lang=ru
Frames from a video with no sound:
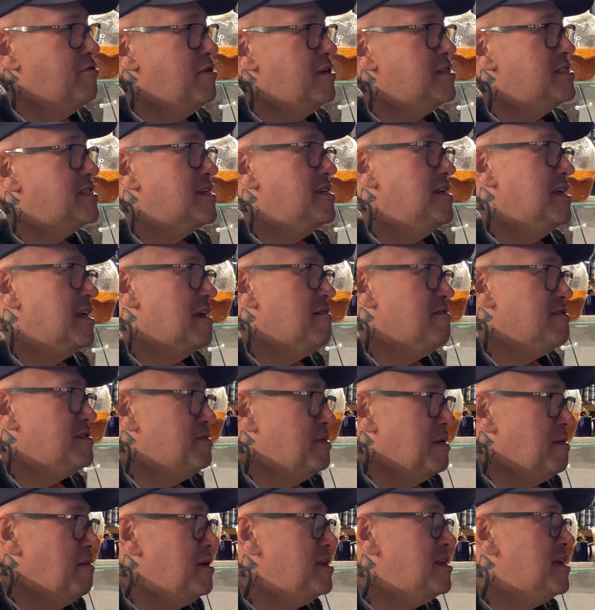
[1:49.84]
из книги.
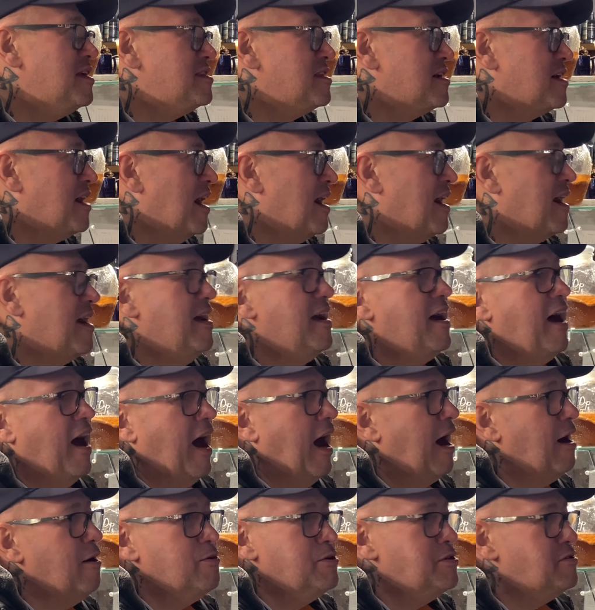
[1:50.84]
Воспримите это как
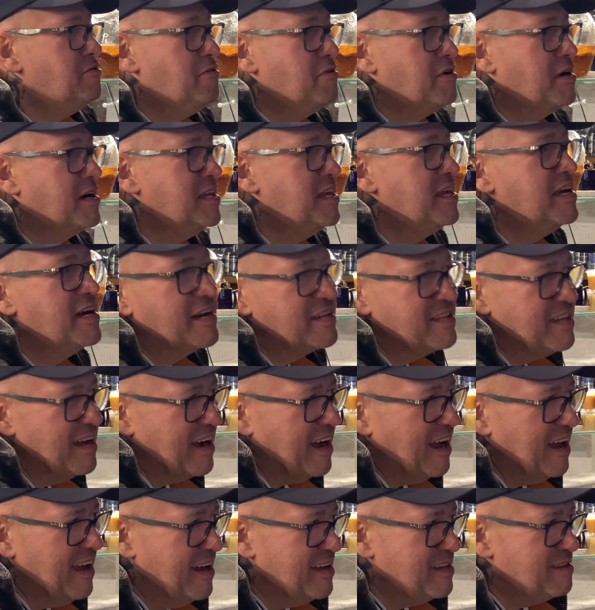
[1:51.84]
аудиокнига
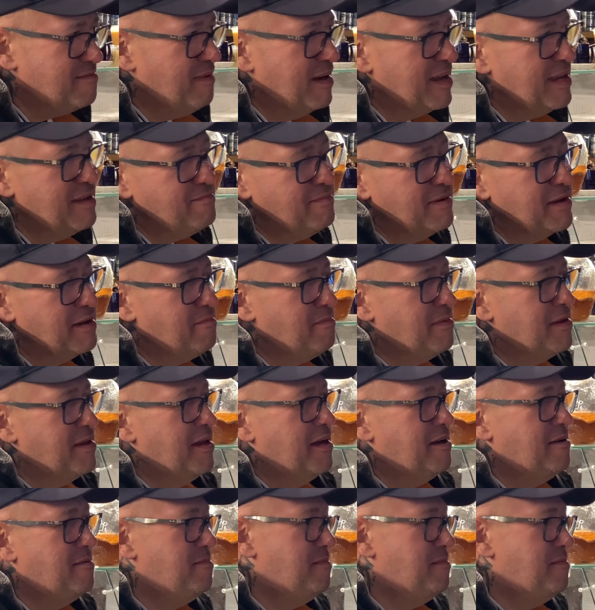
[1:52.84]
такая от моей перепела.